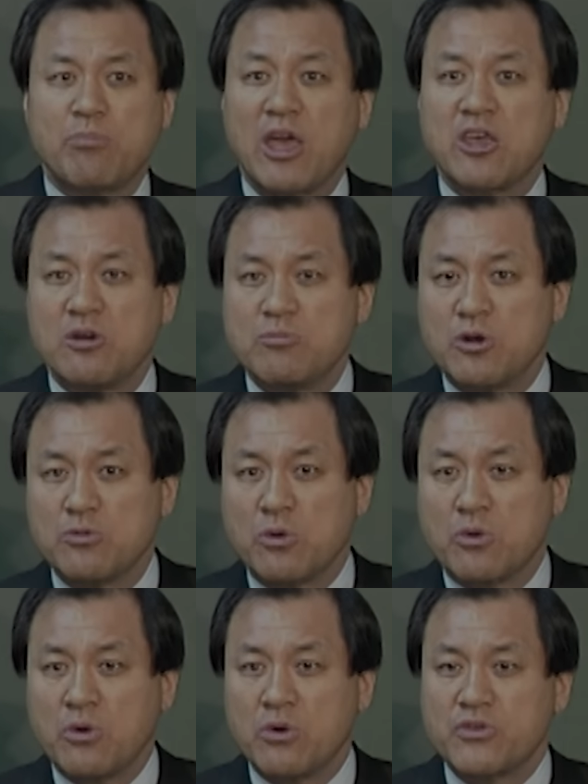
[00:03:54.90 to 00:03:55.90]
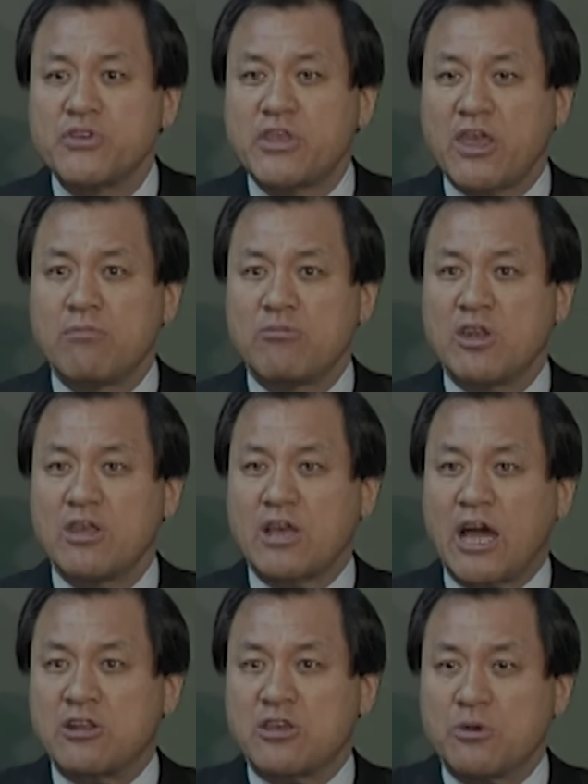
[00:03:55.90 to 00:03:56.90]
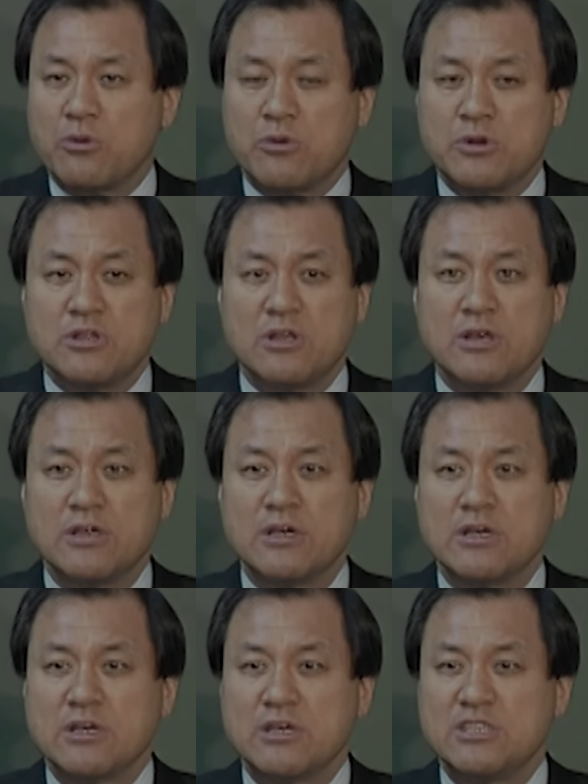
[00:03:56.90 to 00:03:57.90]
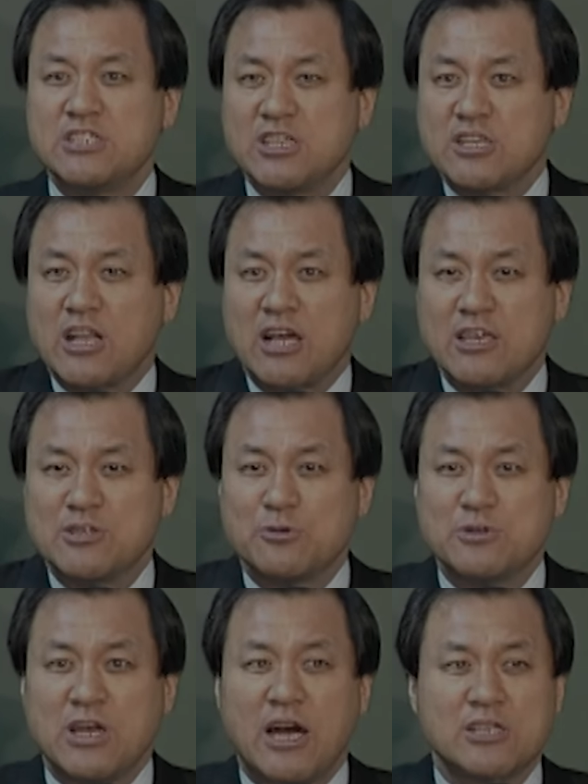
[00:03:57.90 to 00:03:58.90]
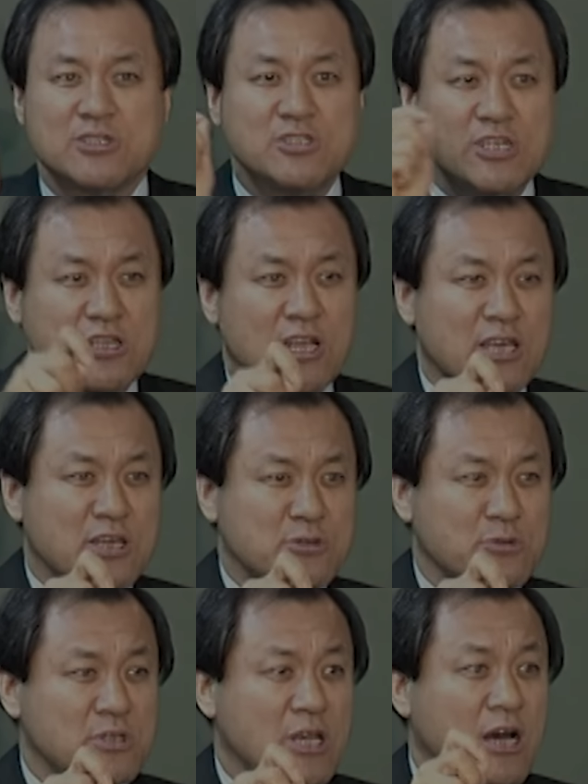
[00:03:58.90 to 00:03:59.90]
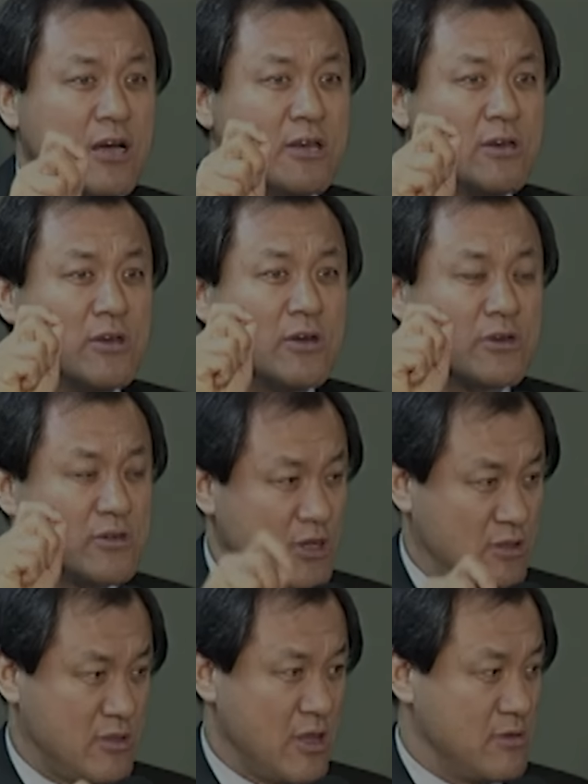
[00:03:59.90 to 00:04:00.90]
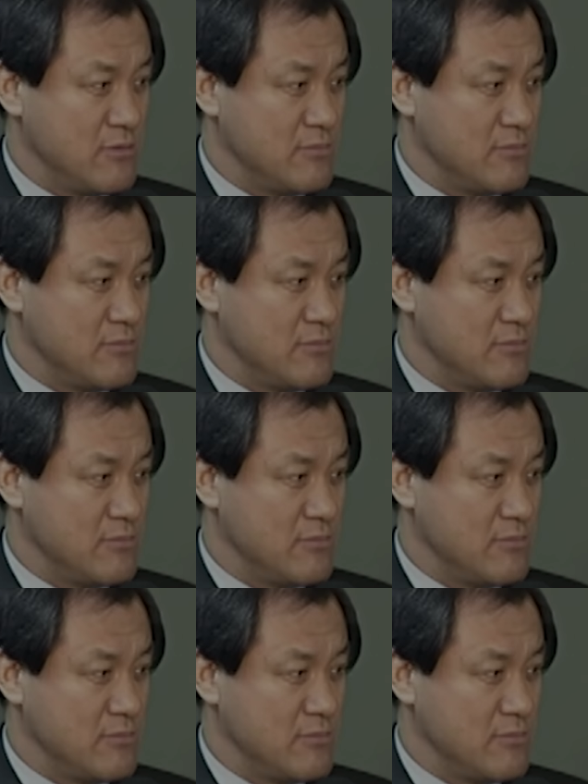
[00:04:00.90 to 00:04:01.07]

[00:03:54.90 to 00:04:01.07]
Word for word: 100여 명 놓고 선생님들이 가르쳐 놓고는 이 식당이 좋으냐, 저 식당이 좋으냐 그랬대요.